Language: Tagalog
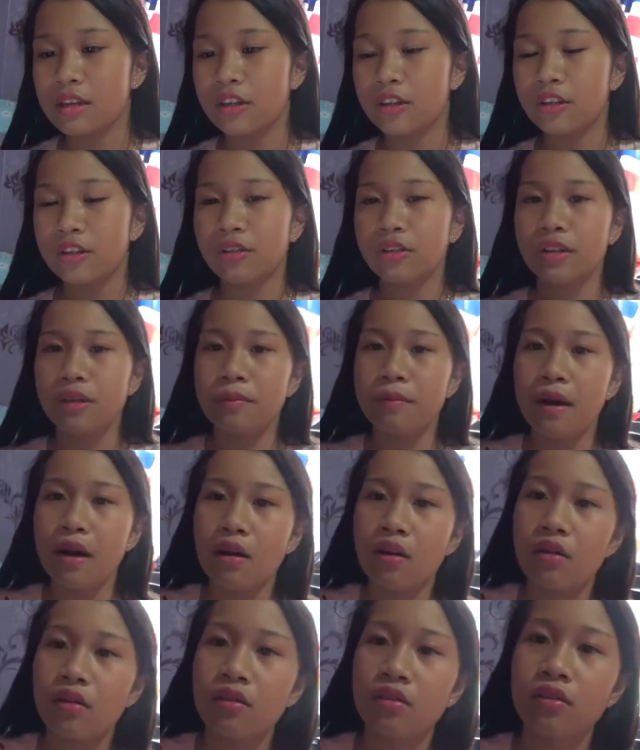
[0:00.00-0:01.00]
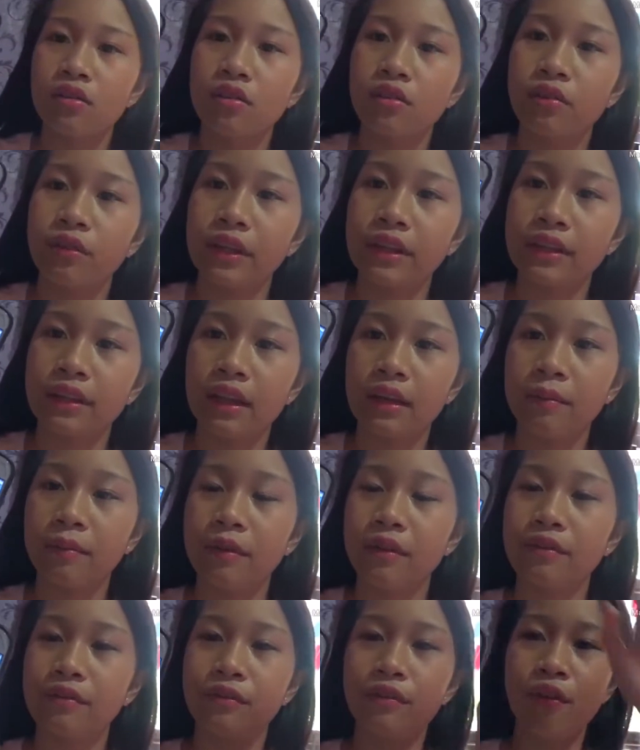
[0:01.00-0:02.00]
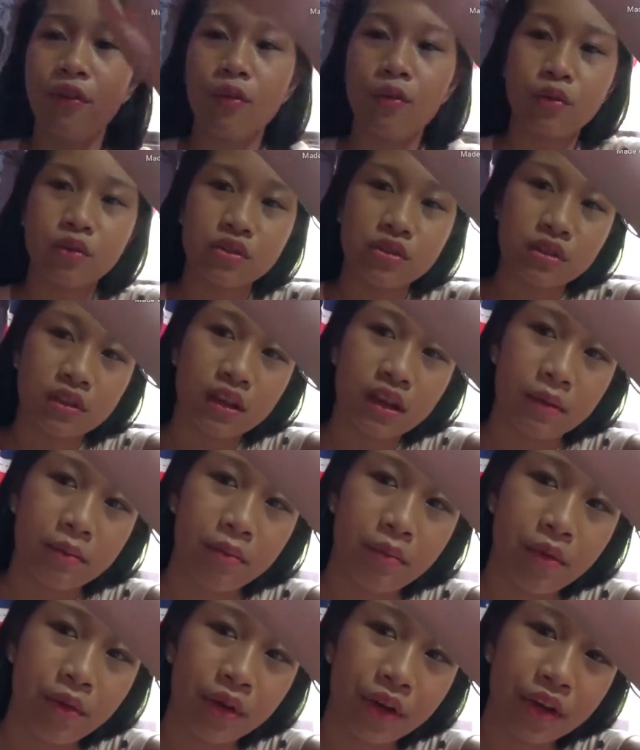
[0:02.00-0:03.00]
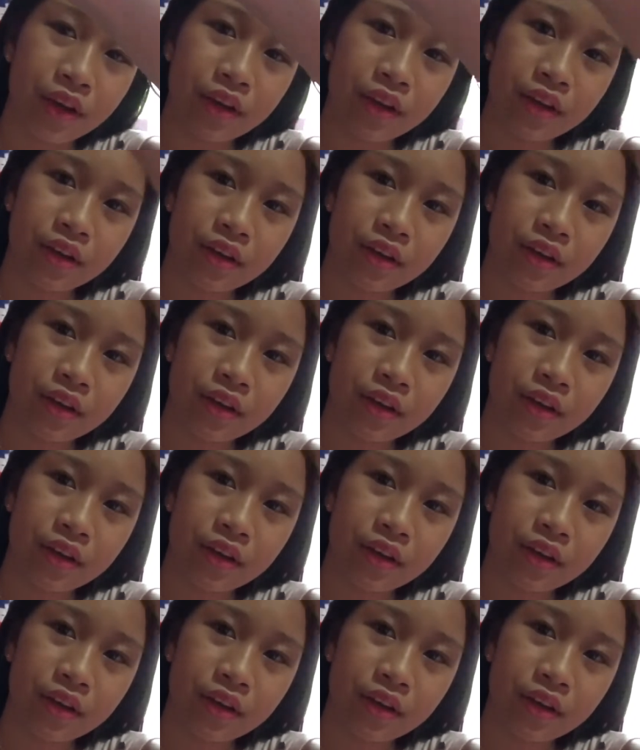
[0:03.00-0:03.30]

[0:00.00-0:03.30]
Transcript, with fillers: yung iba kong, wait lang, mag-focus ka po eh.